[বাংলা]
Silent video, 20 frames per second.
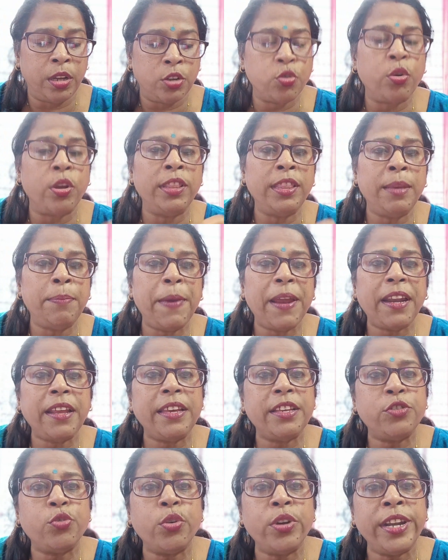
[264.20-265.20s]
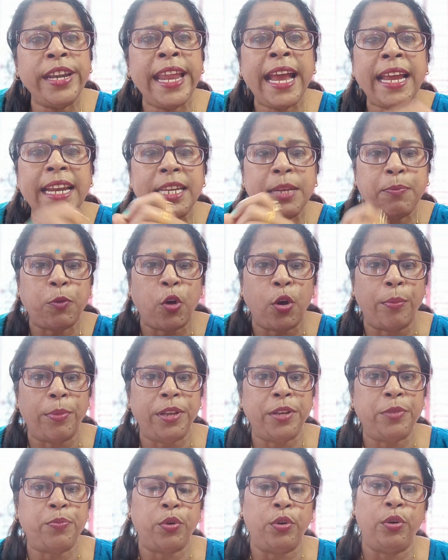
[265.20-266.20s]
সন্দীপের কিছু নেগেটিভ
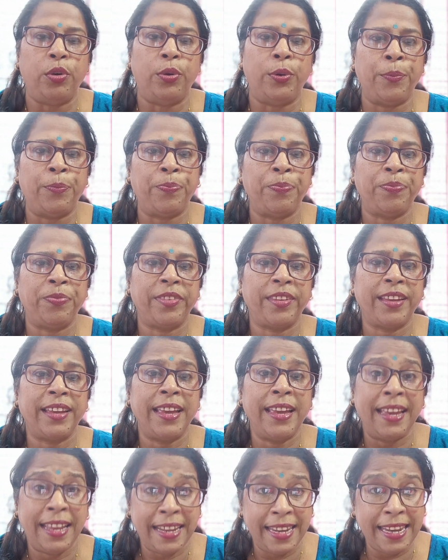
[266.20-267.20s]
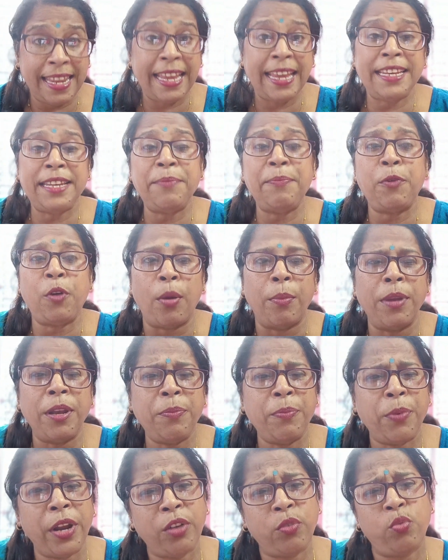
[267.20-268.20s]
কমেন্ট পড়লো নেগেটিভ কমেন্ট
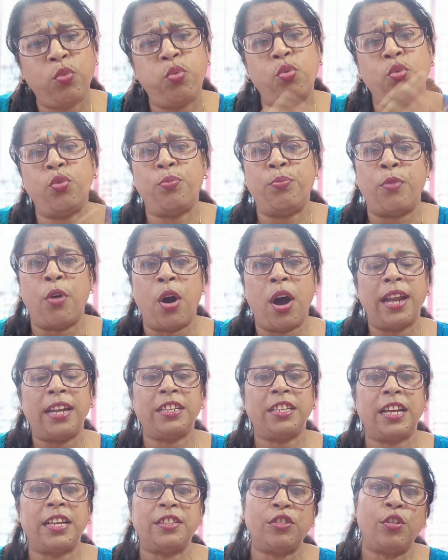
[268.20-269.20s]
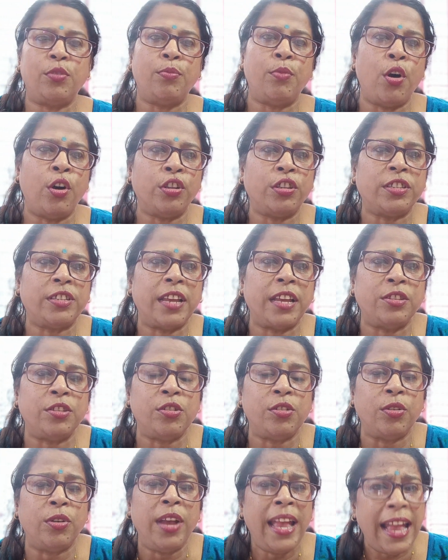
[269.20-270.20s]
পড়ে খুব মহান সাজলো মহৎ
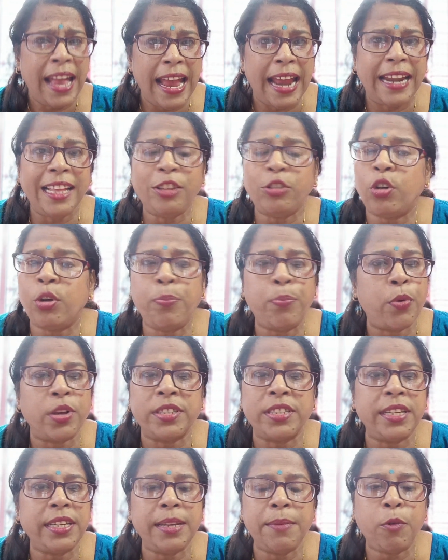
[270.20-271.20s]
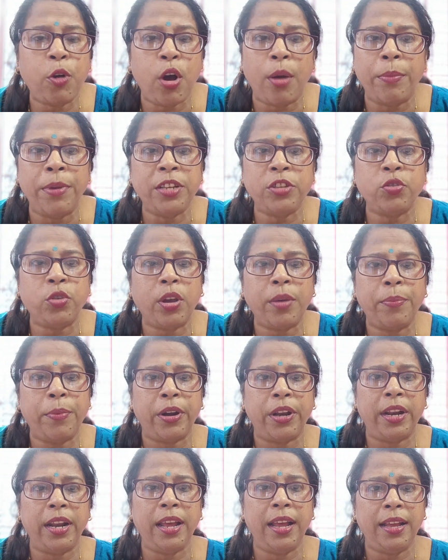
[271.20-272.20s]
সাজলো হ্যাঁ রে তোর পজিটিভ কমেন্ট চোখে
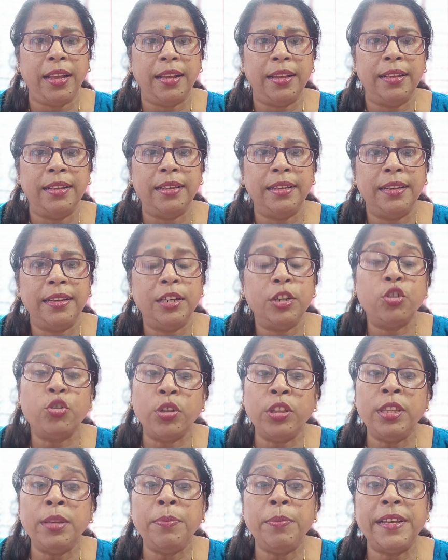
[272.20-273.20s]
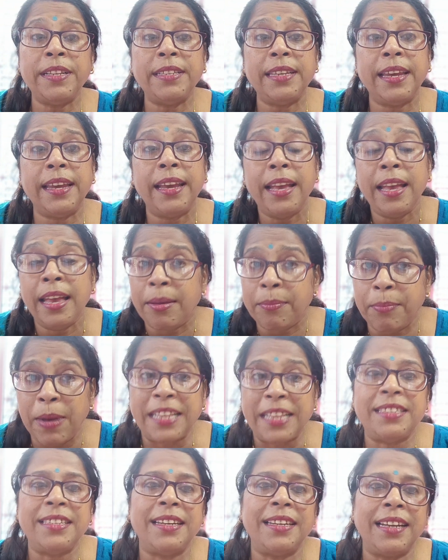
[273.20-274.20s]
পড়ে না সন্দীপকে যে
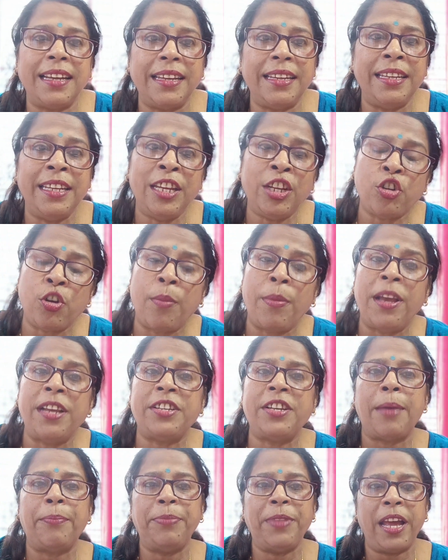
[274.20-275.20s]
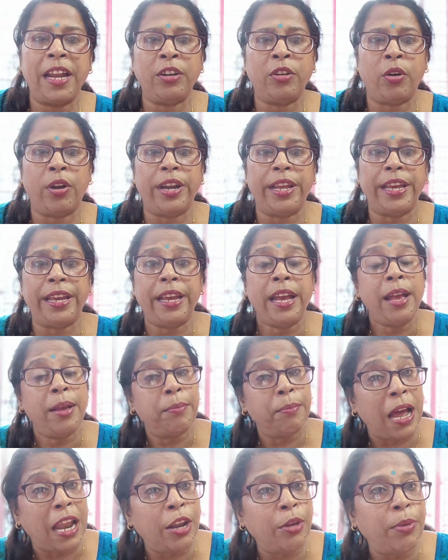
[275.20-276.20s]
বাচ্চাটাকে নিয়ে সবাই সাবধান করে
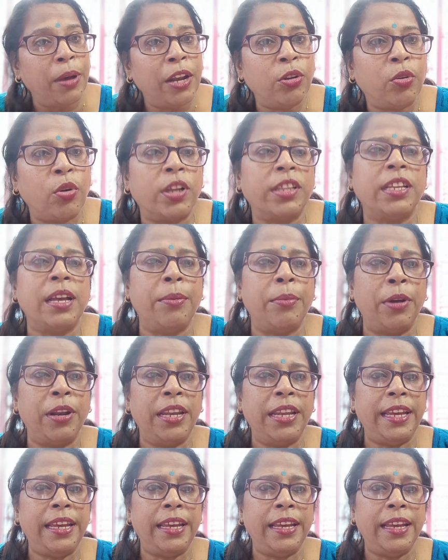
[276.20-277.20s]
ভালো ভালো কথা বলে